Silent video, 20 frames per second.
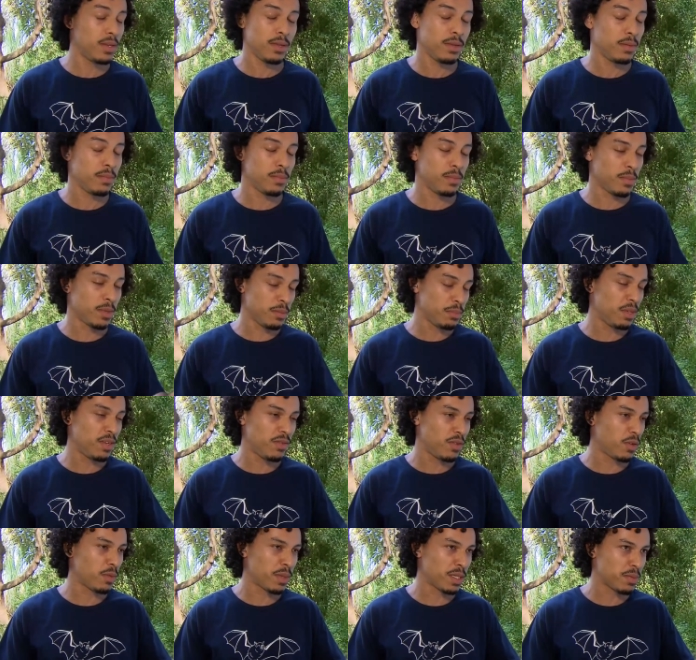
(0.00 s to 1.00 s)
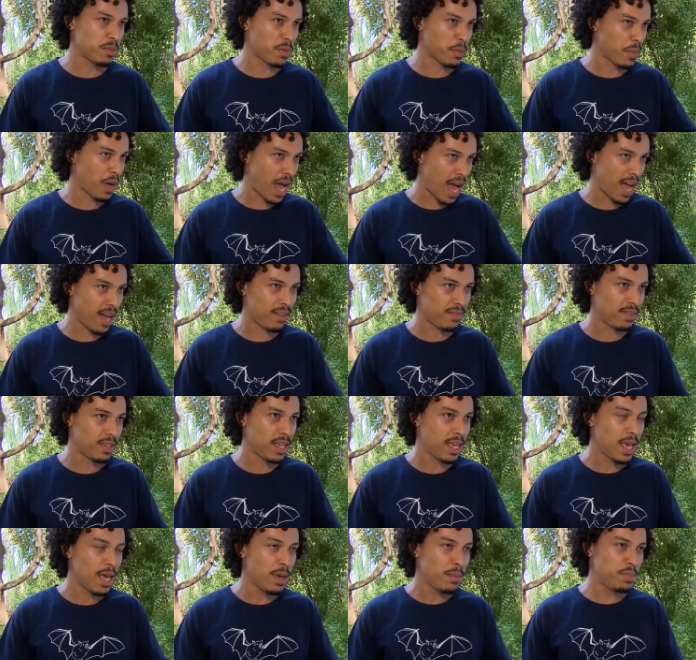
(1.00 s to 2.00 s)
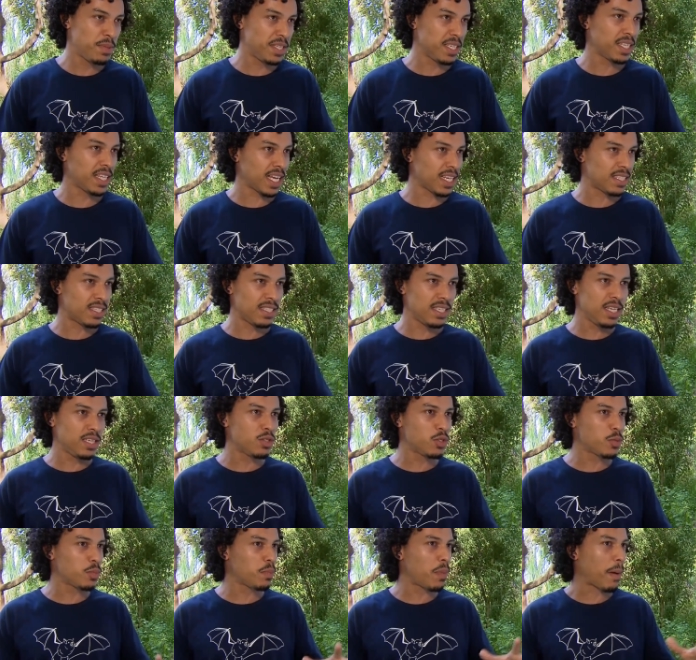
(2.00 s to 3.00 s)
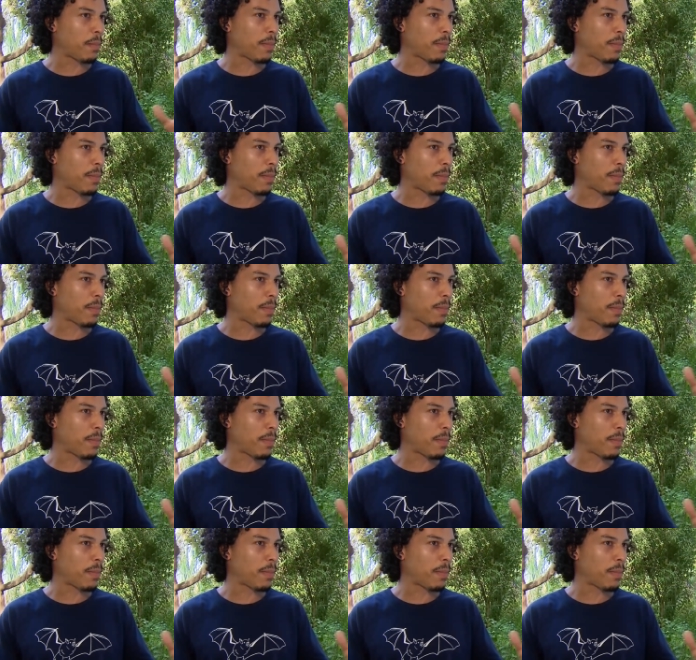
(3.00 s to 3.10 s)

no comportamento de todas as espécies.